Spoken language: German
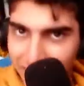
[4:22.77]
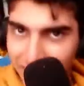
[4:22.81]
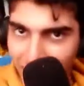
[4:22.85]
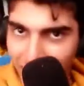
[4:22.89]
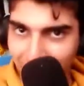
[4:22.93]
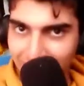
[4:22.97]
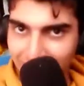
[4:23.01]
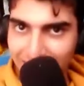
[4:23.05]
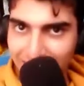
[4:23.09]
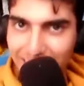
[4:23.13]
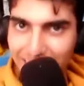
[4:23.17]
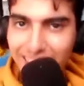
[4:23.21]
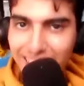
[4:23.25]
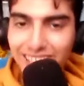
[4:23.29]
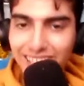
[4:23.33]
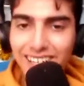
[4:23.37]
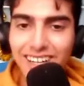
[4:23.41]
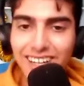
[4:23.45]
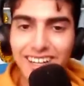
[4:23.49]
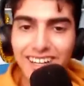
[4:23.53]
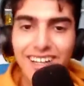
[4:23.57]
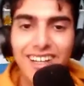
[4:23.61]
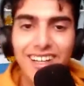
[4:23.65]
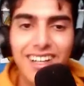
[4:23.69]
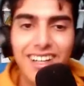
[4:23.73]
Danke.
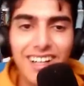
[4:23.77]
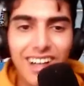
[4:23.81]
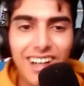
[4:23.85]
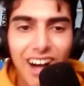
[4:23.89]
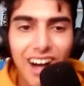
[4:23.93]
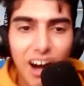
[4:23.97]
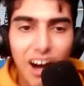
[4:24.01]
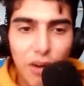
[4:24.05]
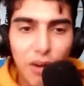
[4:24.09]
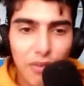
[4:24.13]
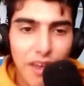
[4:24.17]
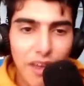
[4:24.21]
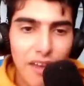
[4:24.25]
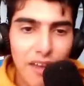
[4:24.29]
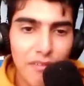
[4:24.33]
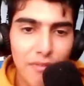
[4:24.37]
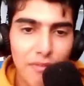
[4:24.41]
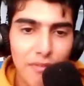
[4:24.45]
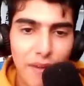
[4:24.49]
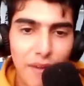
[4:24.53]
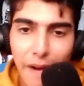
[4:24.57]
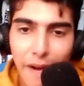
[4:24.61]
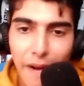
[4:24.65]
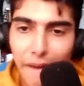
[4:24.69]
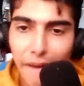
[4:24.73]
Auf jeden
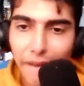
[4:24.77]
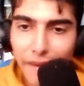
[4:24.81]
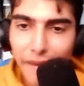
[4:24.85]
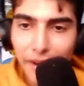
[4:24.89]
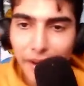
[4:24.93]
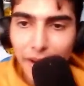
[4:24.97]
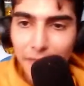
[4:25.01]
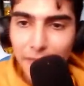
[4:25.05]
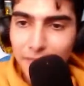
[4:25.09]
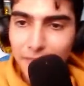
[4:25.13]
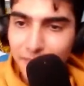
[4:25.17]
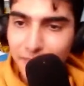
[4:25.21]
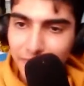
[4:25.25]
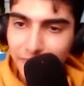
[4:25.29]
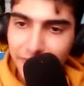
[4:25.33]
Fall ähm,